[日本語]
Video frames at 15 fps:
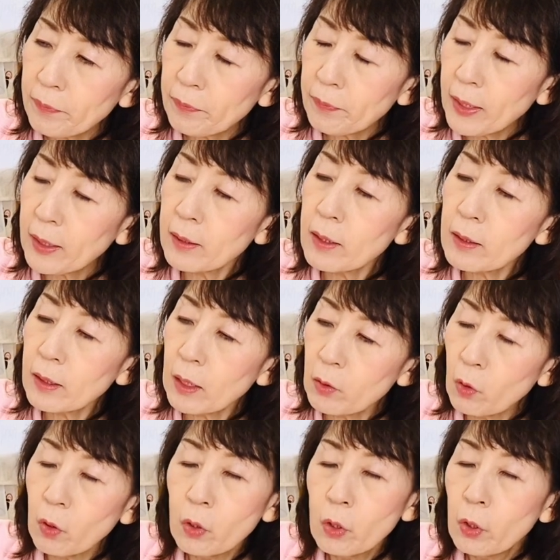なんですけ
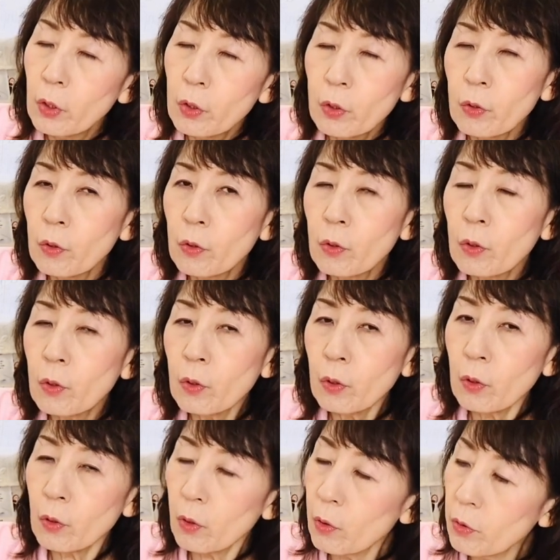ど、こ
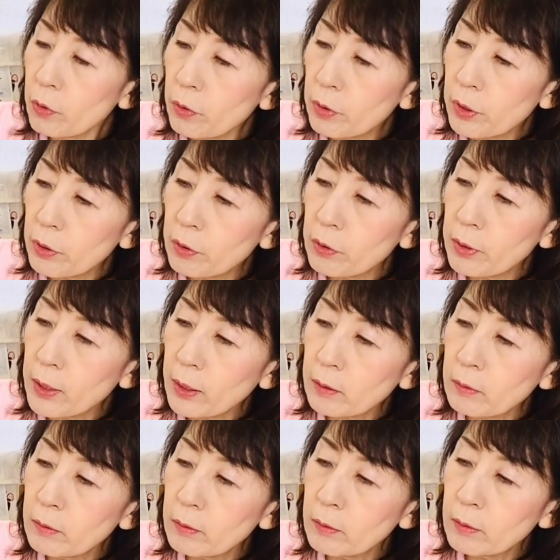の生
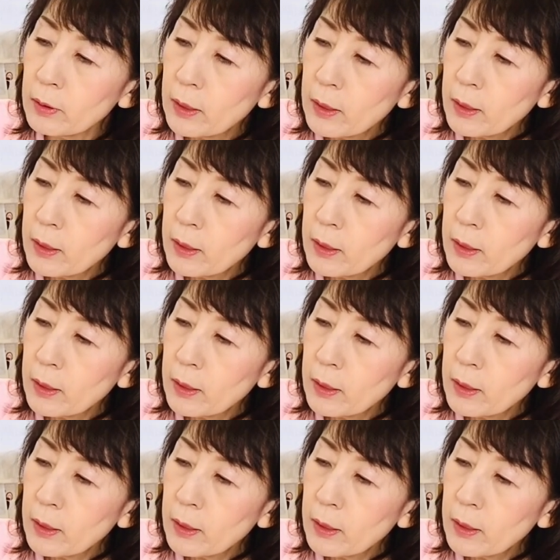薬